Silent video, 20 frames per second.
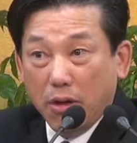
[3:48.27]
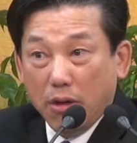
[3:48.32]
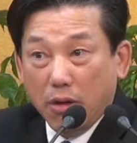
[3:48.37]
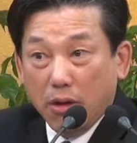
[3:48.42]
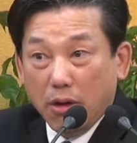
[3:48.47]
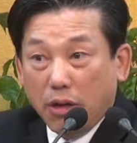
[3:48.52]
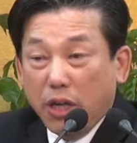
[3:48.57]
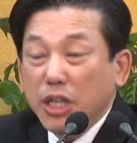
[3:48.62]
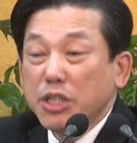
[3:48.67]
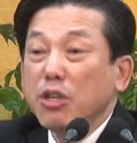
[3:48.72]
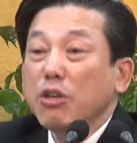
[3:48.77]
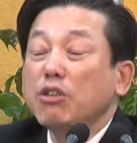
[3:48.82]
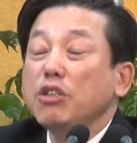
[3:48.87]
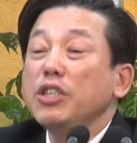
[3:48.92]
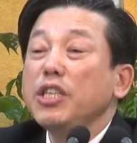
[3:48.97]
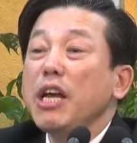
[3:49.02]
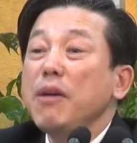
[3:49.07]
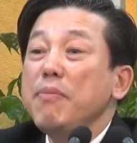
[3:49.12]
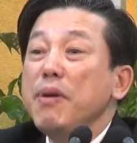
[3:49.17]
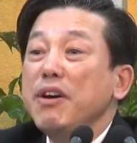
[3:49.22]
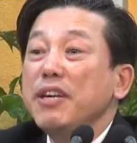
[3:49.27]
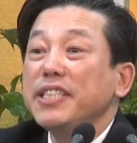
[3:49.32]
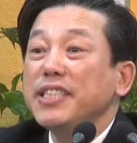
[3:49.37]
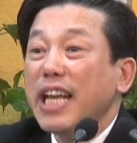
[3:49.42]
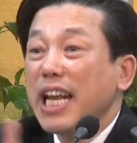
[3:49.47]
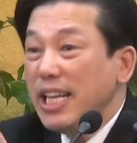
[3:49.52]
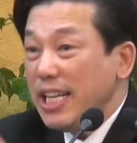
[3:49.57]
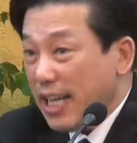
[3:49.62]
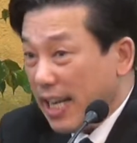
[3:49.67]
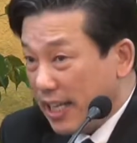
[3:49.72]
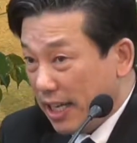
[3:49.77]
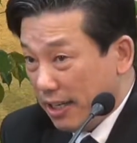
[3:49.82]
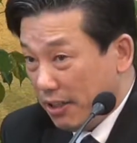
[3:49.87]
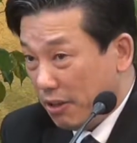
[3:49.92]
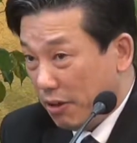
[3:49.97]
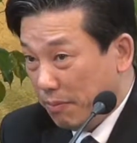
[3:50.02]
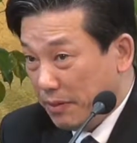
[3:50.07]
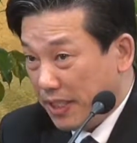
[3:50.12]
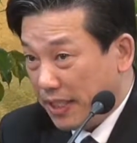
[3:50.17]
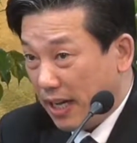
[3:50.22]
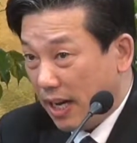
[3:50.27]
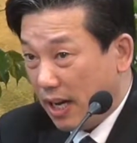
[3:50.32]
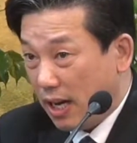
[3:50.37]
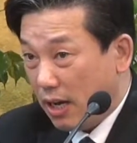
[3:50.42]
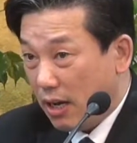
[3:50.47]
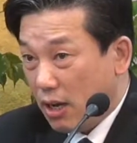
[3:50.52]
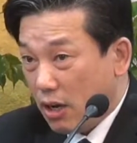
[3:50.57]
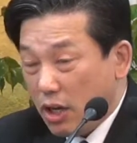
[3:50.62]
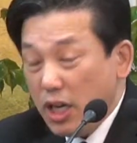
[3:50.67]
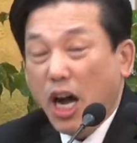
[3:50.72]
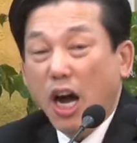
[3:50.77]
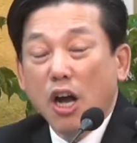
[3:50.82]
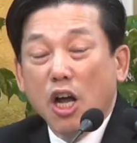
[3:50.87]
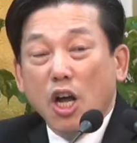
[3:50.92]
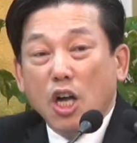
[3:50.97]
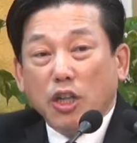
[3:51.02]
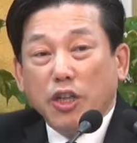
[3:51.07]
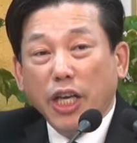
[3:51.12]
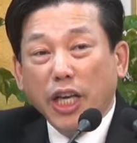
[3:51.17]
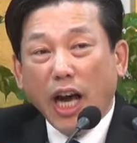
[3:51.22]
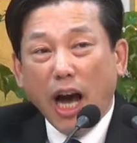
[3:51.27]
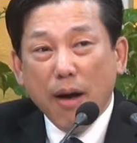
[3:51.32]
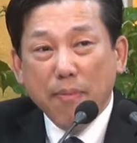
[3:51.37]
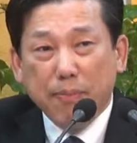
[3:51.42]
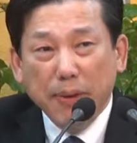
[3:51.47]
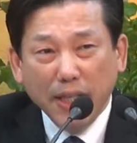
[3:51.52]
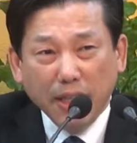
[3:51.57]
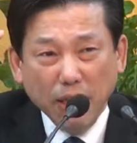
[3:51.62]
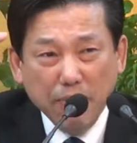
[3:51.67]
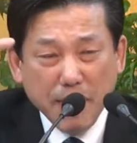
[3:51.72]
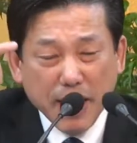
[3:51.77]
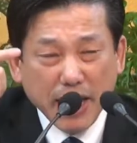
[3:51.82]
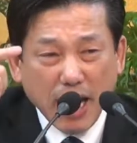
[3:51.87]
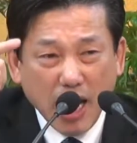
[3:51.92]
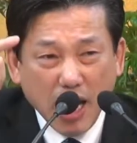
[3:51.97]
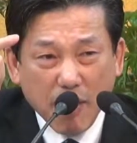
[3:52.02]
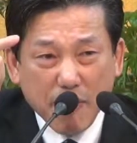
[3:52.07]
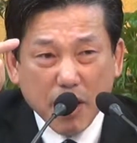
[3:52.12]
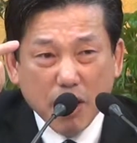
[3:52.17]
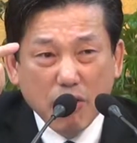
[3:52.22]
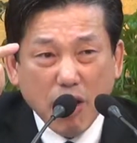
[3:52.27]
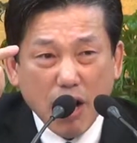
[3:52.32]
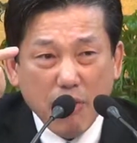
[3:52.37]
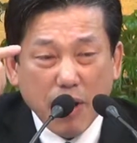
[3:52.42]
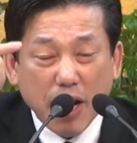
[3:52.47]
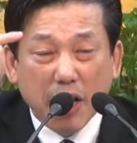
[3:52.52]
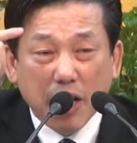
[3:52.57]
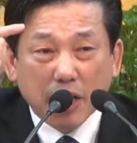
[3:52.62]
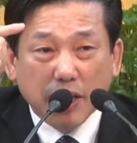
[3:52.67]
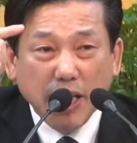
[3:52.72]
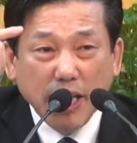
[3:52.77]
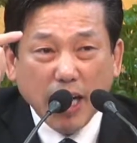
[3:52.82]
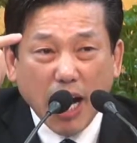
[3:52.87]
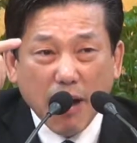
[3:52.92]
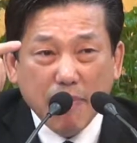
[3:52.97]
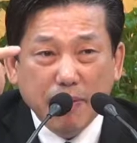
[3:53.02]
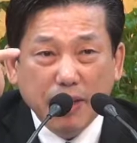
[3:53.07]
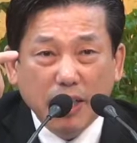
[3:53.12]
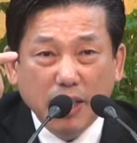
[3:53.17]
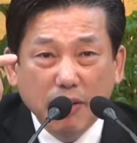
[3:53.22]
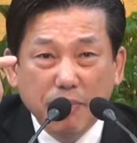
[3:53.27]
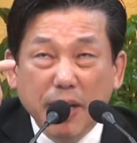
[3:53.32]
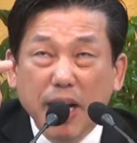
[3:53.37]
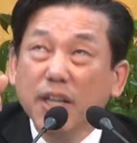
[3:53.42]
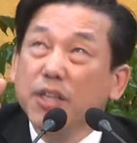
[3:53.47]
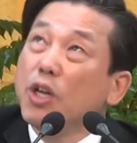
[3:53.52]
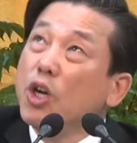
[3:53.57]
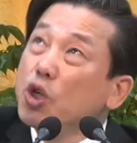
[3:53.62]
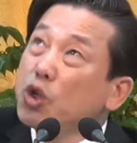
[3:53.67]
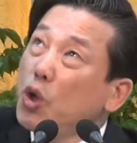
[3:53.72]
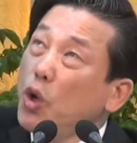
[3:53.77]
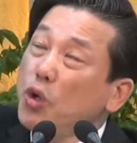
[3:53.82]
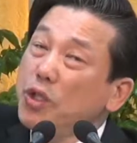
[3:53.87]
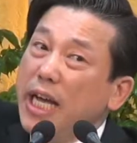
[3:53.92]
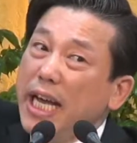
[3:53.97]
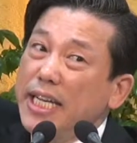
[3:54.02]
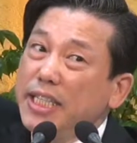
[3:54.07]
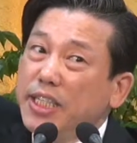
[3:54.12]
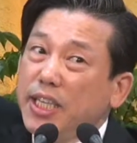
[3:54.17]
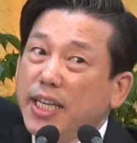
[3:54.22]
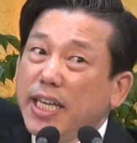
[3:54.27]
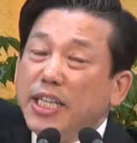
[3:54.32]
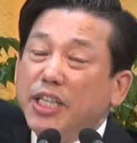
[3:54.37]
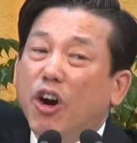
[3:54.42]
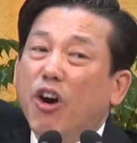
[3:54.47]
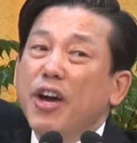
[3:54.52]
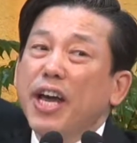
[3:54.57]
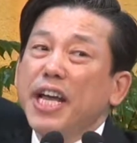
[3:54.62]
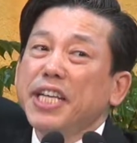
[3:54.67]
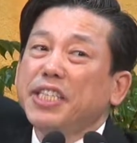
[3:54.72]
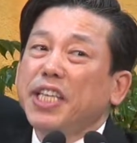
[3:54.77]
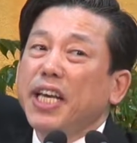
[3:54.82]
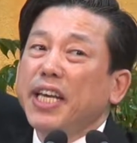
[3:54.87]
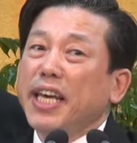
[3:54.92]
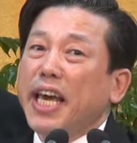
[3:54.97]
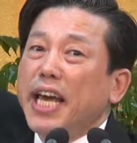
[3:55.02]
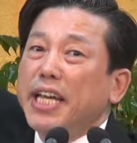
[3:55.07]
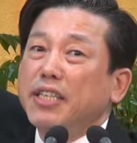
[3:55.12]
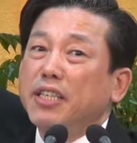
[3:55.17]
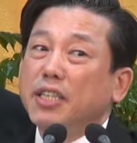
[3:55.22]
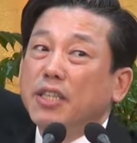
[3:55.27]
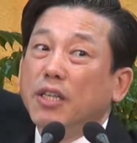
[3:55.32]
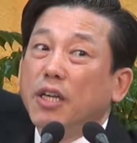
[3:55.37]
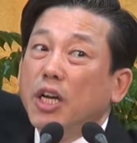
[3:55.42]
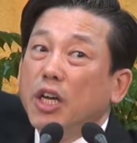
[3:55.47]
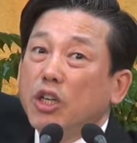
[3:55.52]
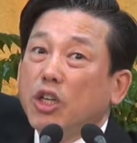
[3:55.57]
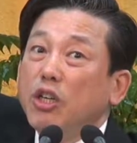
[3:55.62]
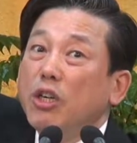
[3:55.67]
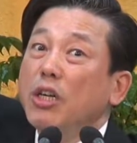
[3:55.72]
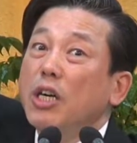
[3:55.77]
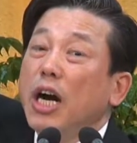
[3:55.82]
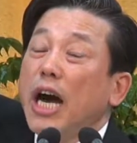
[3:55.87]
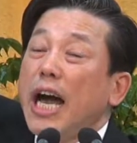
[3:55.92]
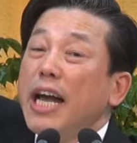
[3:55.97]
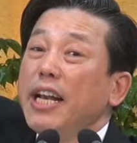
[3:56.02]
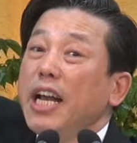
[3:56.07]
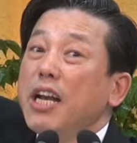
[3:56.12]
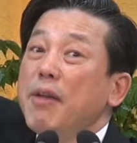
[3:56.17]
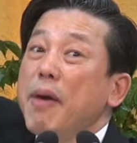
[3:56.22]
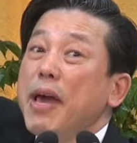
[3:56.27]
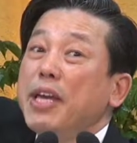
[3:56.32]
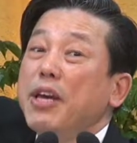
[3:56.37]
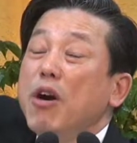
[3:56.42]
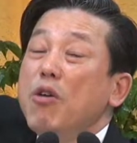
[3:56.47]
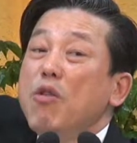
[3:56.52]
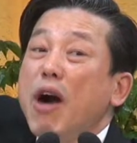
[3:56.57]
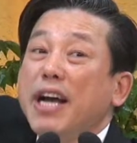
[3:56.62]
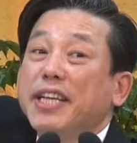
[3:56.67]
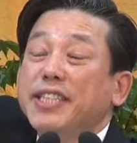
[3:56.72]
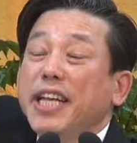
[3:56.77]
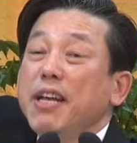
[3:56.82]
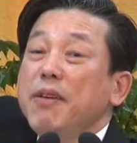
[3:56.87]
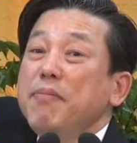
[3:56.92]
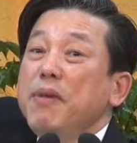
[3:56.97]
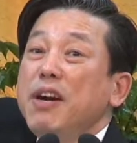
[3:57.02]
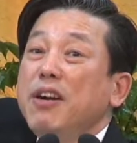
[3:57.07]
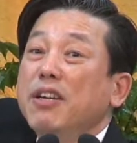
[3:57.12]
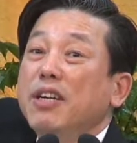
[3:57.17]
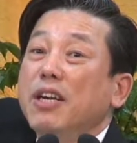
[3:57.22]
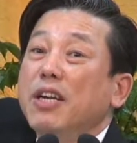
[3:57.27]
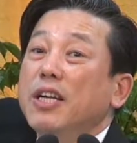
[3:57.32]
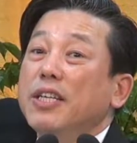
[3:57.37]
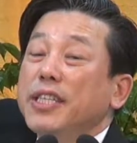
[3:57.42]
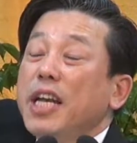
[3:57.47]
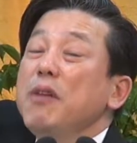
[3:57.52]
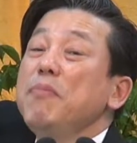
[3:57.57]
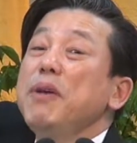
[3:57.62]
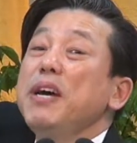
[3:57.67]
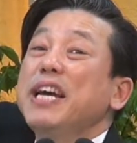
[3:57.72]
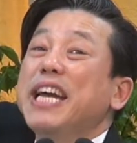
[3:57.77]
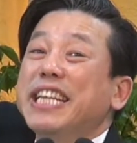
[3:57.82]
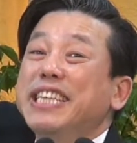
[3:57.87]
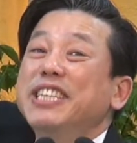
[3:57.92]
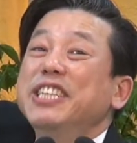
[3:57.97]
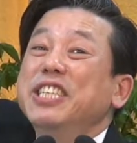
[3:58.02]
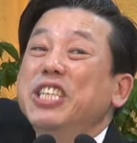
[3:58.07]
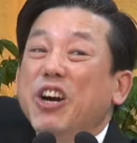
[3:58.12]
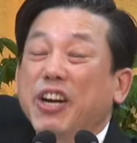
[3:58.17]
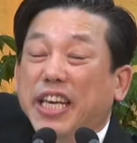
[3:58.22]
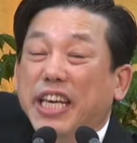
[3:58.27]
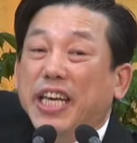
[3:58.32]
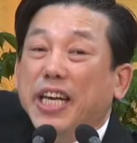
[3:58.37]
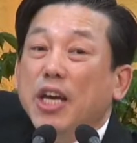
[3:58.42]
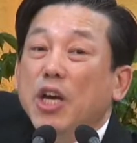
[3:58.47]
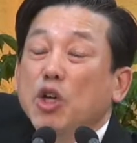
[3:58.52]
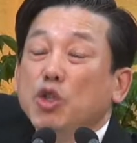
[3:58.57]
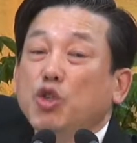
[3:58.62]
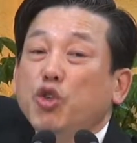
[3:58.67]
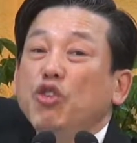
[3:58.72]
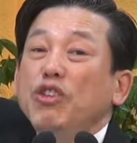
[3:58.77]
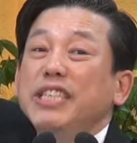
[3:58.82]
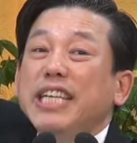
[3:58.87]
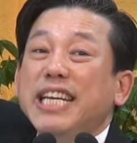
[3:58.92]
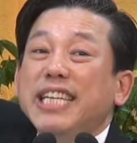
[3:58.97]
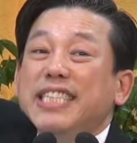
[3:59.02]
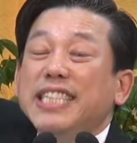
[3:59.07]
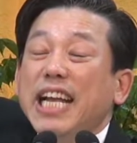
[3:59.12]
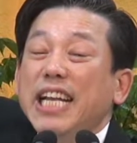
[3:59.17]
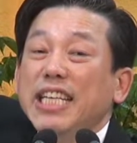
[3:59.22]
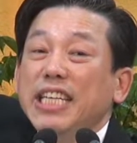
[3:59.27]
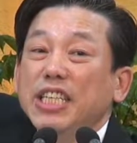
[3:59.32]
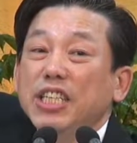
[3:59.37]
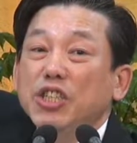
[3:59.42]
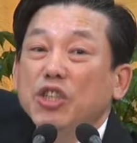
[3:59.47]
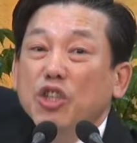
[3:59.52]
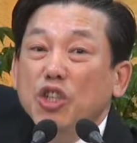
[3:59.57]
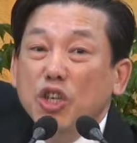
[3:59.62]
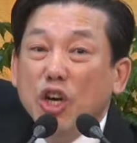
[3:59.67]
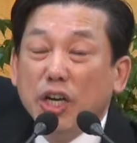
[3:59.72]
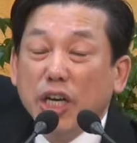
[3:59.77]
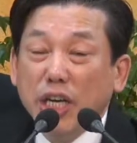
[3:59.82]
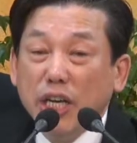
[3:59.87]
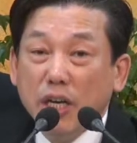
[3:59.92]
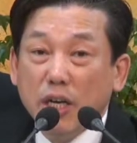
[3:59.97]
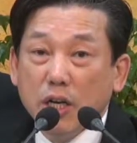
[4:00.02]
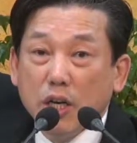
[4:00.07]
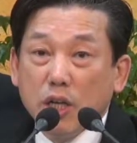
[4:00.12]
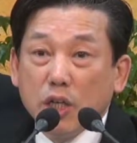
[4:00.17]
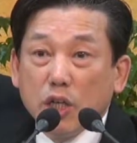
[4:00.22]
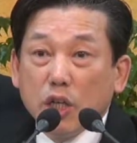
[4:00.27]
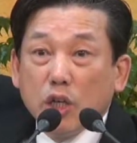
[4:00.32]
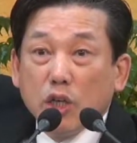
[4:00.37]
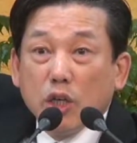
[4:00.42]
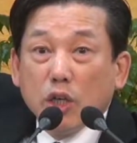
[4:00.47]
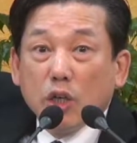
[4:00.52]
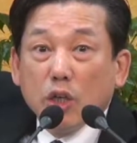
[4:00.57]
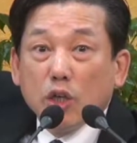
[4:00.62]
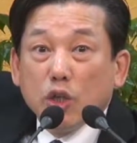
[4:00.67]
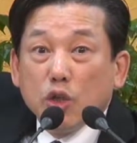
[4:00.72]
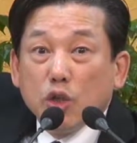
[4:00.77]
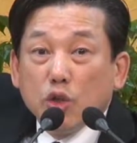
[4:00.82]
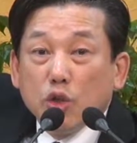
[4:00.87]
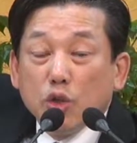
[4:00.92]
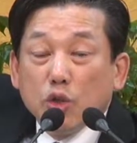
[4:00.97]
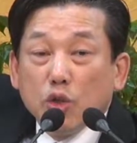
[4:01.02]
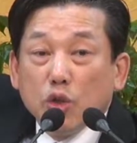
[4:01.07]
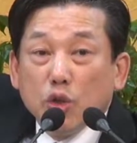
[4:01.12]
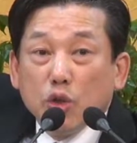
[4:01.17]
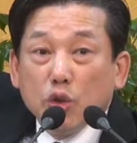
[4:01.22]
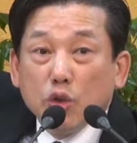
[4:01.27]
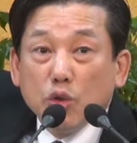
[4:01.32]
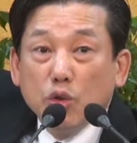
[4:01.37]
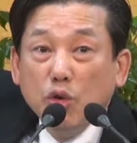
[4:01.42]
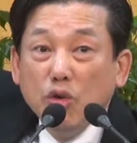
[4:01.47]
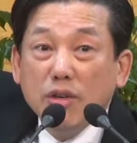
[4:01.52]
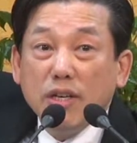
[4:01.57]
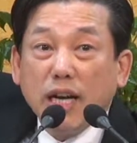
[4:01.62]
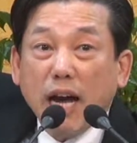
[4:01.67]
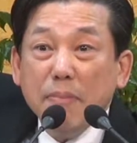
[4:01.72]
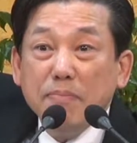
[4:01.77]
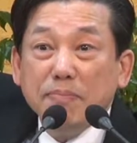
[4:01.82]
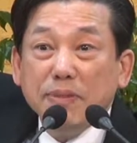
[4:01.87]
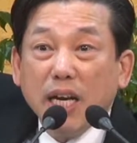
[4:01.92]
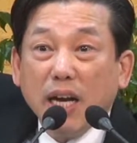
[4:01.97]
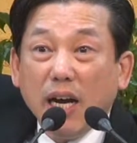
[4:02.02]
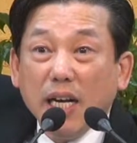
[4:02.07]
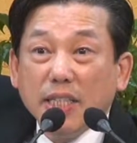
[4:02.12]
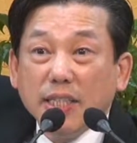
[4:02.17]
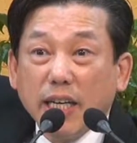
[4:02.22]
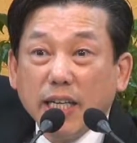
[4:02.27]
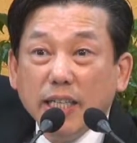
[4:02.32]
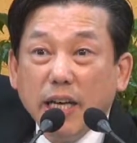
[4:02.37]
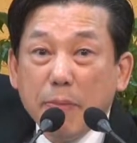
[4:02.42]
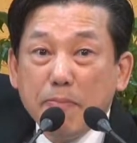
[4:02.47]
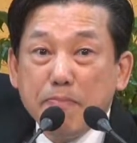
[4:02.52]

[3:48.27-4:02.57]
그래서 그 생명을 살리게 되는 겁니다. 그러니까 네가 믿으면 하나님의 영광을 봐. 네가 믿으면 초자연적인 영의 세계에 있는 그 하나님의 영광, 생명을 생명의 능력이 죽은 자를 살리는 능력이 눈 깜짝할 사이에